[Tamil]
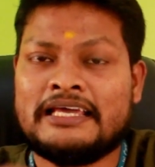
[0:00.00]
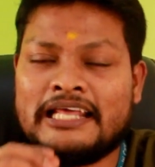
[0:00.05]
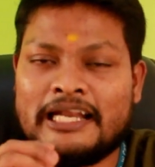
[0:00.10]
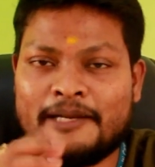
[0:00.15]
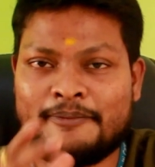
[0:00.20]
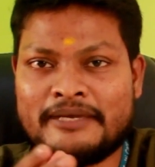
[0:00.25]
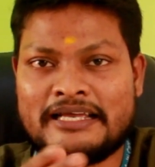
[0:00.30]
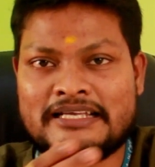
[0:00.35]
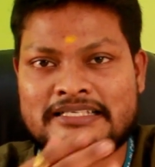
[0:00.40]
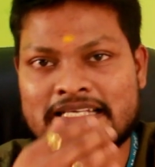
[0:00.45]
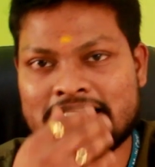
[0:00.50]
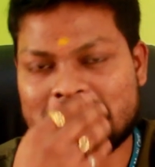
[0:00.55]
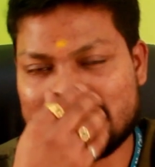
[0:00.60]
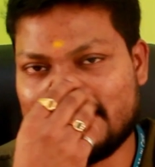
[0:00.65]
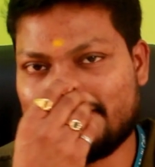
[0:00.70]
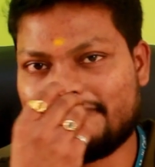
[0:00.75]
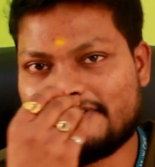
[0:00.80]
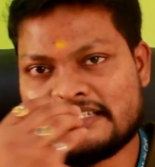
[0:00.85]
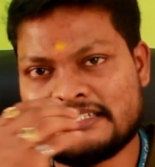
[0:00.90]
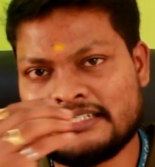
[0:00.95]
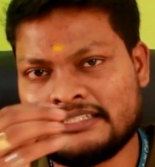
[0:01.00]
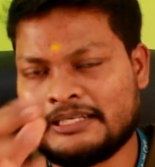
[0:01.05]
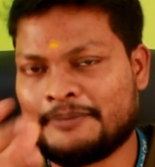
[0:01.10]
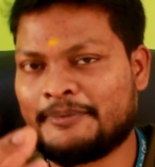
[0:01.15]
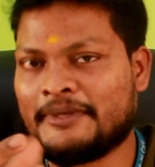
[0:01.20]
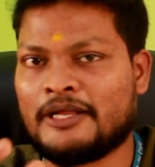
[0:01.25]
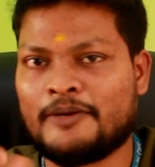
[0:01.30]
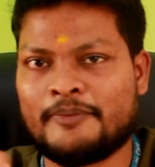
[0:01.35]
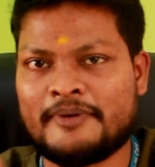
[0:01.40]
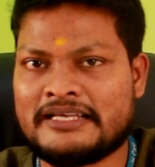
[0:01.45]
எறும்பு எக்ஸசைஸ் சார் ஃபஸ்ட்டு
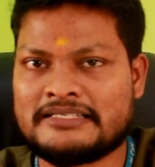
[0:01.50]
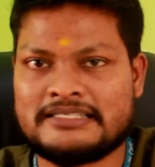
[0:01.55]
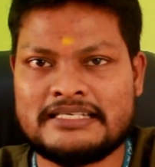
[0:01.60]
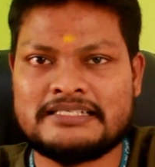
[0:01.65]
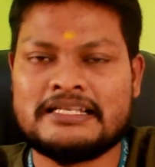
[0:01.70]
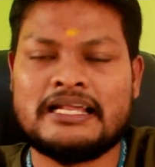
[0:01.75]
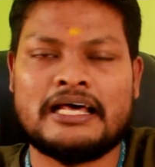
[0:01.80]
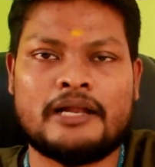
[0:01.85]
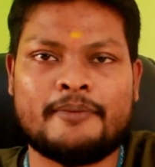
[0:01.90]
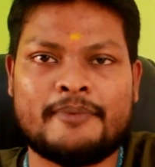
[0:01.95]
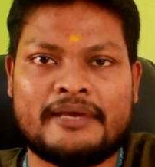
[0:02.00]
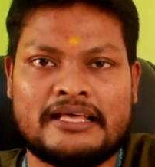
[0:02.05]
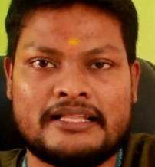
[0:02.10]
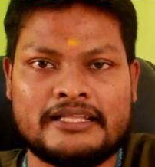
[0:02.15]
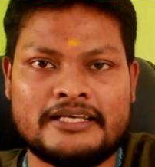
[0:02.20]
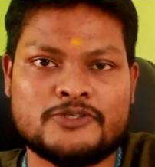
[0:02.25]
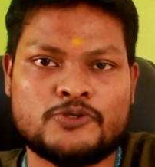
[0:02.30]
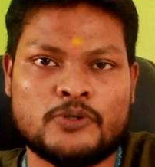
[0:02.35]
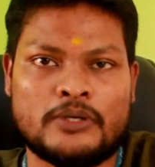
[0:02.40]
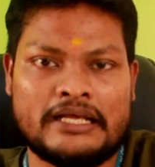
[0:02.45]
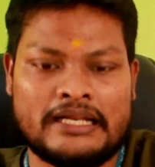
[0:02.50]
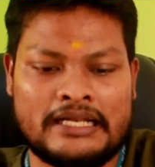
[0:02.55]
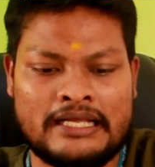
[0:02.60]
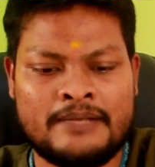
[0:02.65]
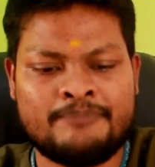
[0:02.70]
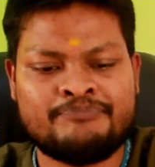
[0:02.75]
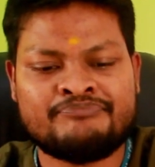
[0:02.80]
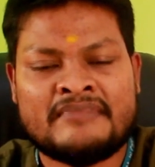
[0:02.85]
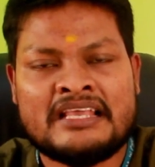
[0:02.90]
திருப்பி எறும்பு எக்ஸசைஸ்லாம் ஆரம்பிக்காதீங்கன்னு சொன்னீங்கன்னா